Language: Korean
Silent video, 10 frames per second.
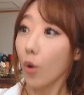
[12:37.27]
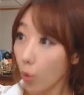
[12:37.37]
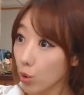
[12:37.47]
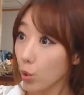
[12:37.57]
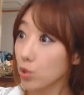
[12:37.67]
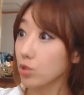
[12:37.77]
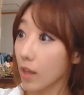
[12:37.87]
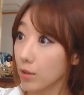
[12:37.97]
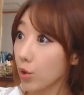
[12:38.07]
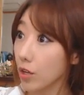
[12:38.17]
어, 너는
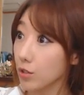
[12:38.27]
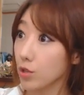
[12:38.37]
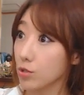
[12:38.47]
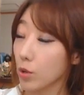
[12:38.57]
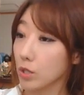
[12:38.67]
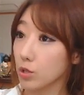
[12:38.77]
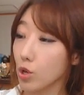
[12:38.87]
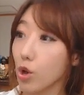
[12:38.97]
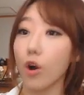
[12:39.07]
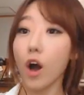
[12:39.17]
네덜란드에서
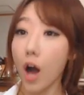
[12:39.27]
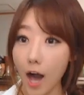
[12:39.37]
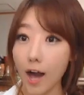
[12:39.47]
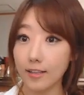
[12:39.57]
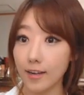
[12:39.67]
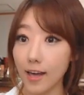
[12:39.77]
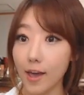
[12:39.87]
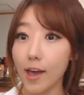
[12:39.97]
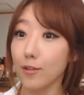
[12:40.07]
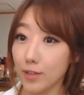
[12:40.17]
왔어? 아,
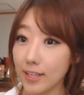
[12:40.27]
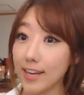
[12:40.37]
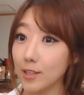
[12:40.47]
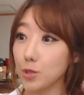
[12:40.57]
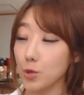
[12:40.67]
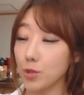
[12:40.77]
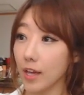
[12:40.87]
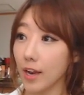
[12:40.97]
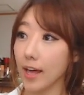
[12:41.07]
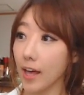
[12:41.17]
그래? 우리나란 좋은
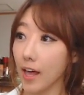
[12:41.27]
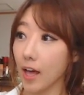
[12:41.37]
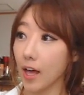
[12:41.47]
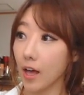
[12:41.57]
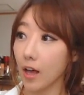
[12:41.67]
나라야.